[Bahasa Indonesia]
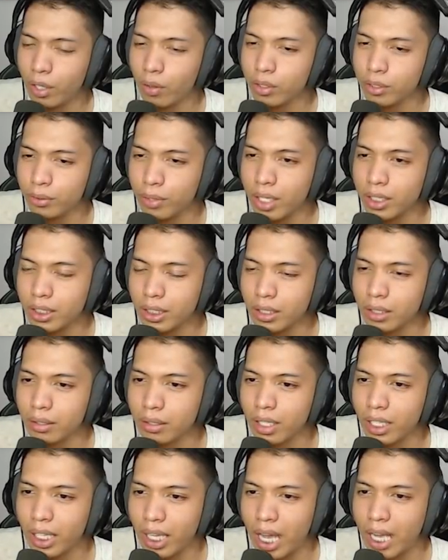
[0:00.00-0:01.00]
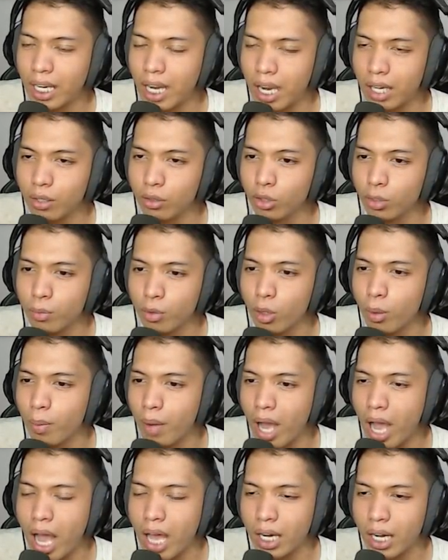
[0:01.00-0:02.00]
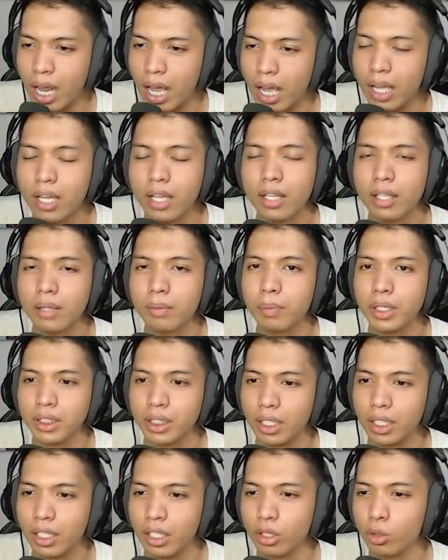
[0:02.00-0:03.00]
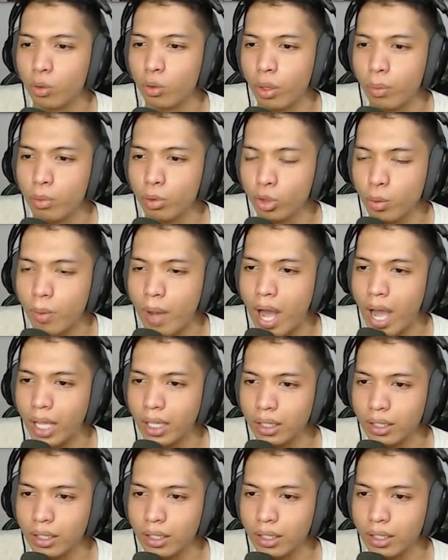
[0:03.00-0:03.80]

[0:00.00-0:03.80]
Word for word: gue suka sih. Klik kanan untuk mengubah arah piston itu gue butuh banget